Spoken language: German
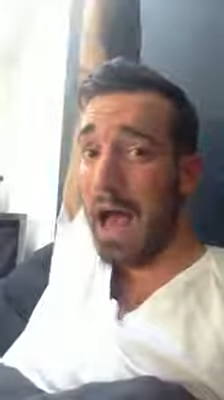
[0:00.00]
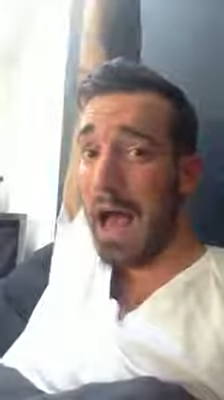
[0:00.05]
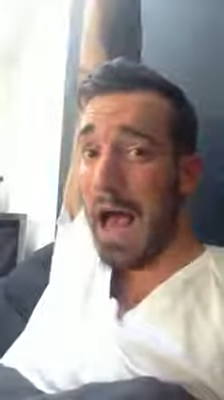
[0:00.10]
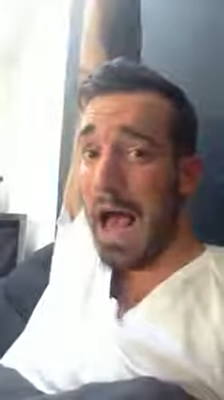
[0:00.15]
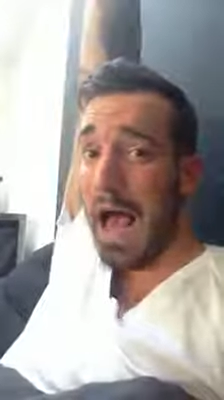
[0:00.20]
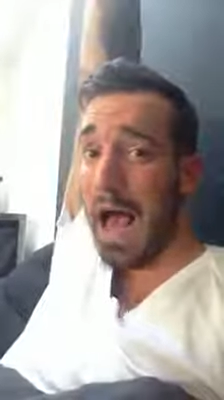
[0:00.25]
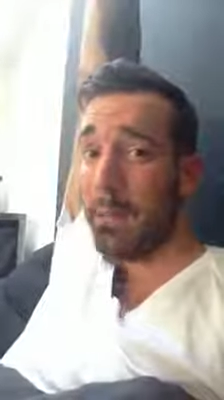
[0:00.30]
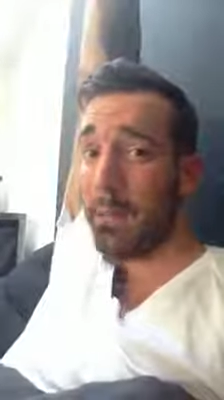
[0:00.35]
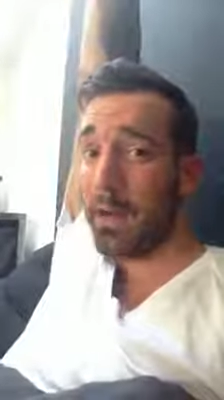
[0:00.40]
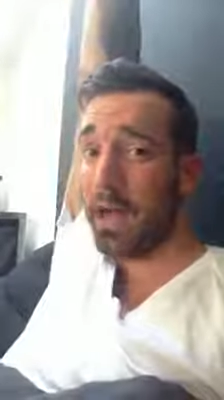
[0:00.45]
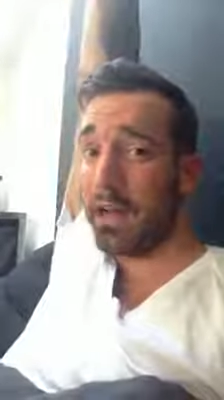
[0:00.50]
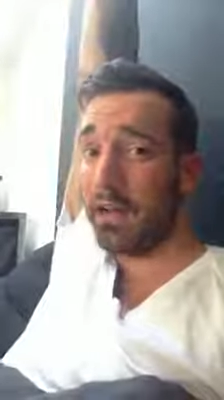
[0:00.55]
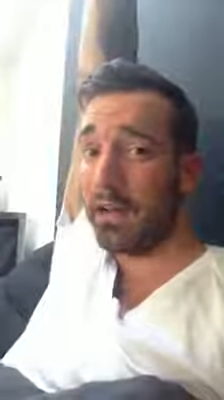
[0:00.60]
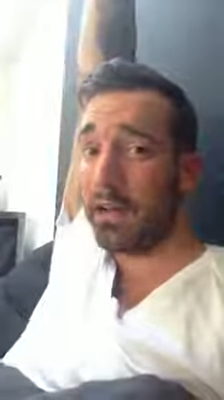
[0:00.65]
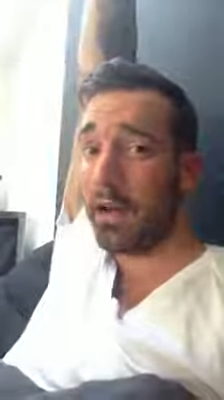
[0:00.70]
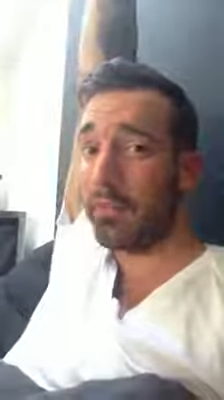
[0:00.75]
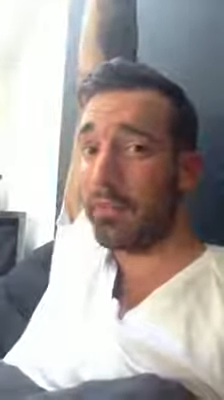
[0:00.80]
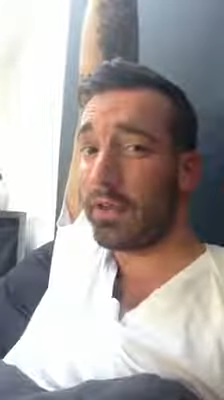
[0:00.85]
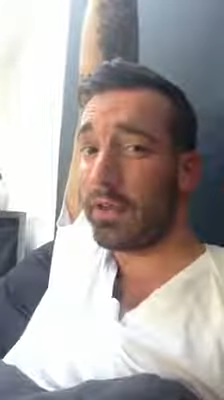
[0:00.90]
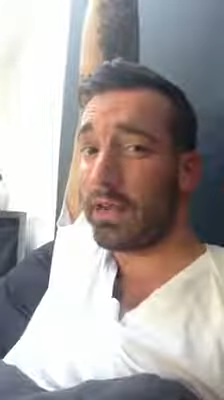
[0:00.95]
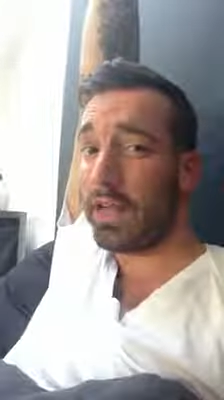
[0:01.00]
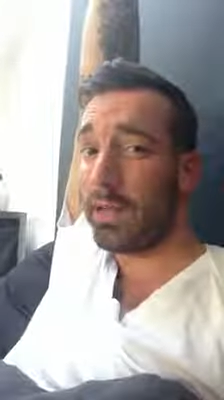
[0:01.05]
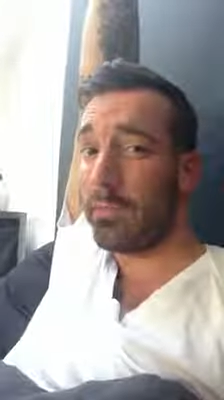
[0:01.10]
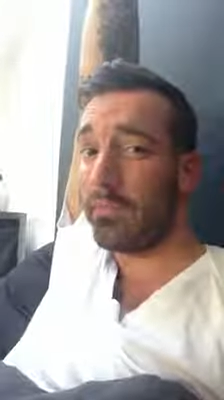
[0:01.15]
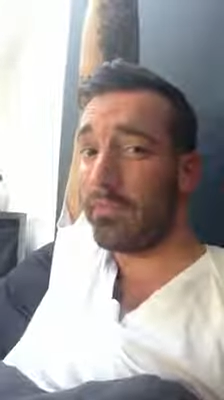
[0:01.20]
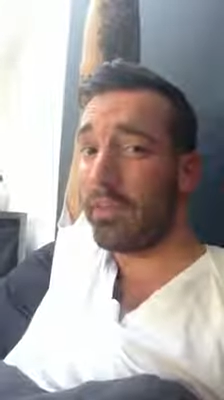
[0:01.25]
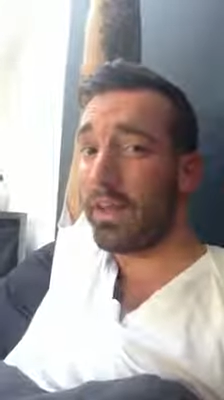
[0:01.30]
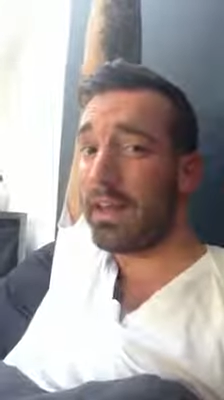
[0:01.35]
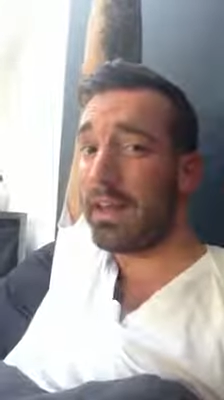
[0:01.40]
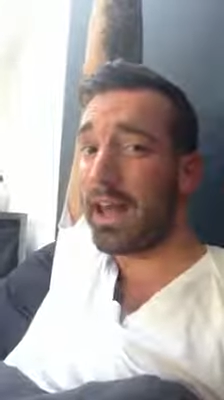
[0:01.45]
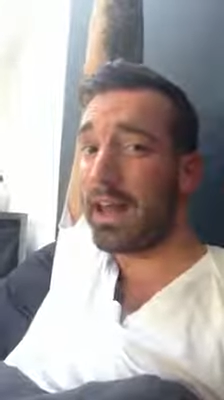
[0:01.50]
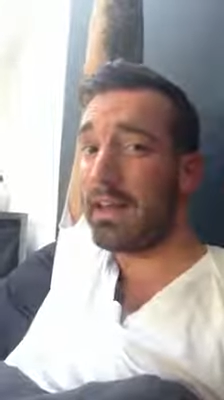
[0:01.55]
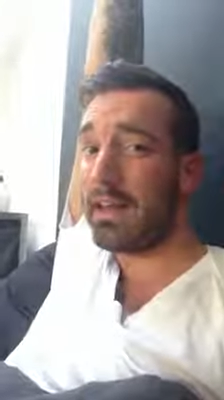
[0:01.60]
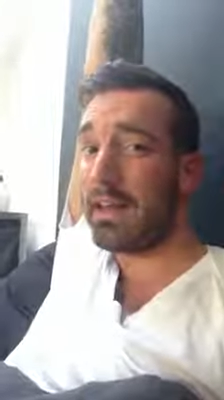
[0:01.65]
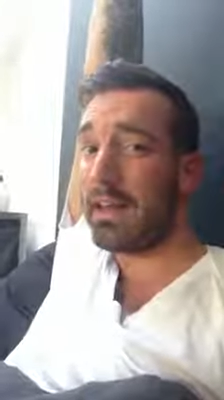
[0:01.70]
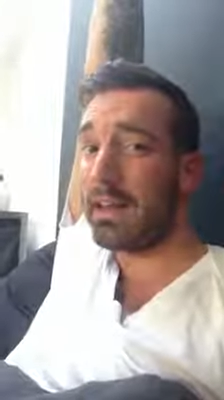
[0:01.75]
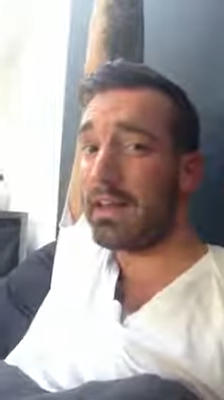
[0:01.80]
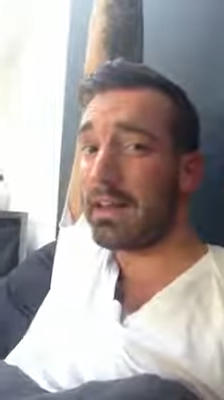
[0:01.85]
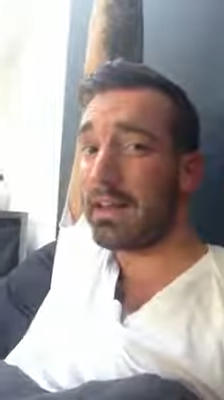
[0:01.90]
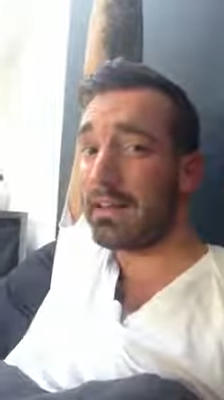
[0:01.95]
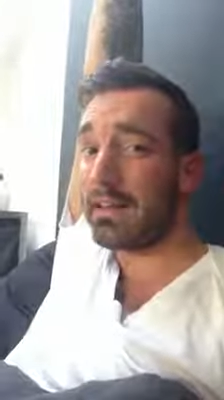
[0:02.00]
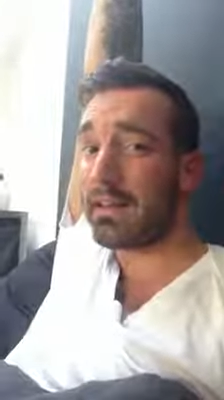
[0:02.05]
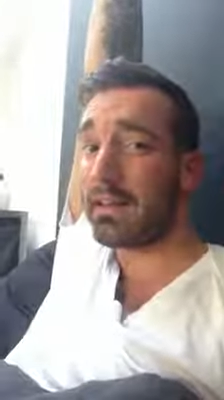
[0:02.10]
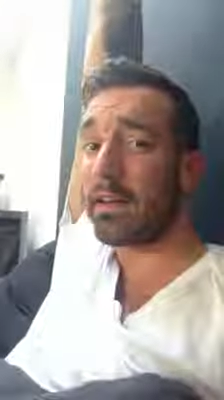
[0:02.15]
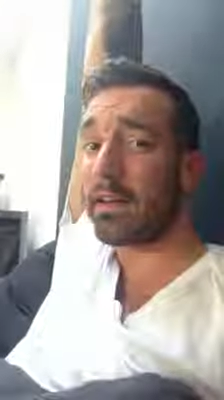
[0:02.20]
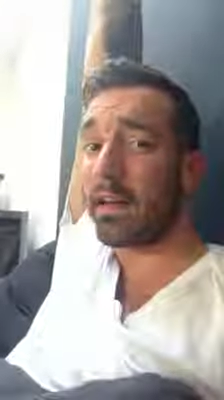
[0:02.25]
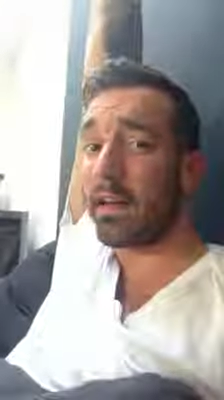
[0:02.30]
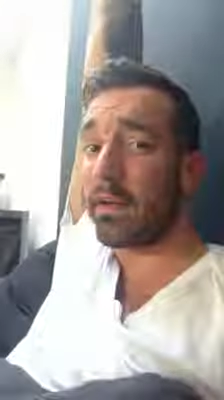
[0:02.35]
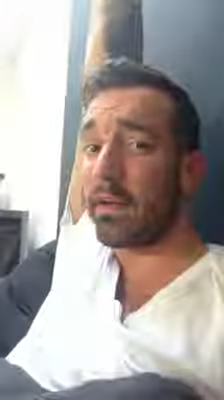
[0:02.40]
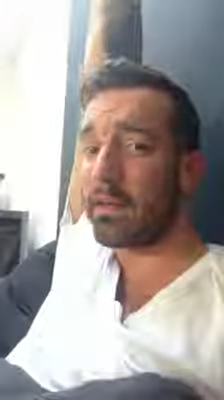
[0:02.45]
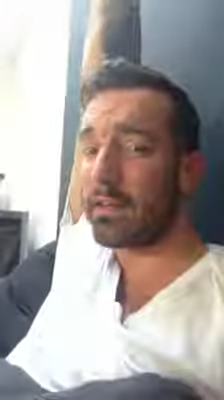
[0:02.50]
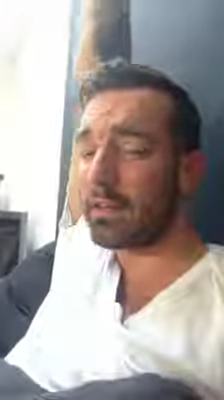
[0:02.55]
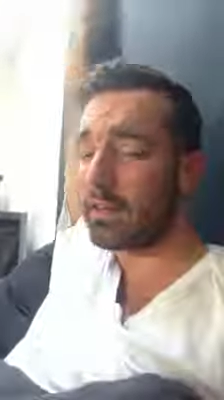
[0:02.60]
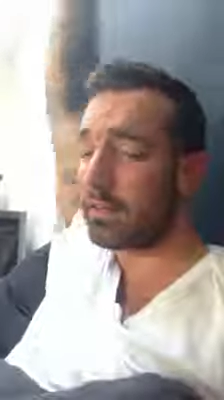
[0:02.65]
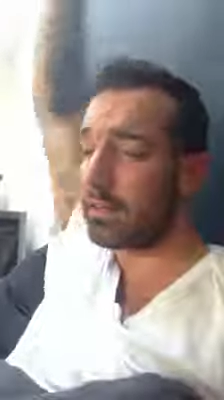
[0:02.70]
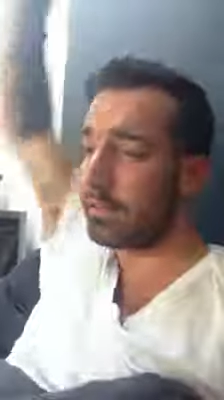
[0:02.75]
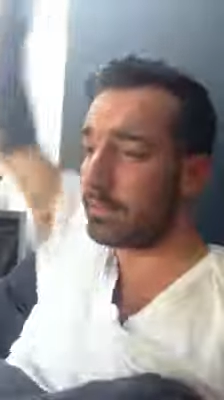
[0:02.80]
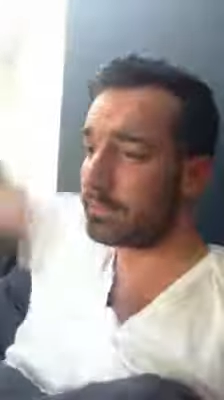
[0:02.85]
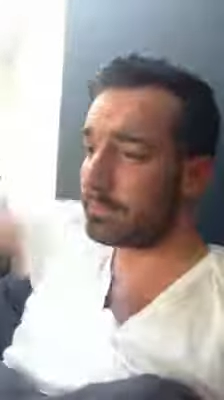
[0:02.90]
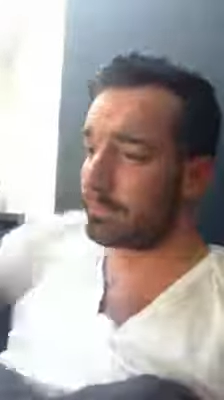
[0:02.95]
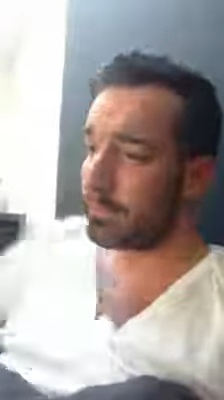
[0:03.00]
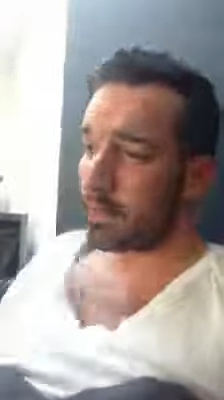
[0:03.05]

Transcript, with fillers: Arme an den Kopf geklebt, weil die Hände eh die ganze Zeit in der Höhe sind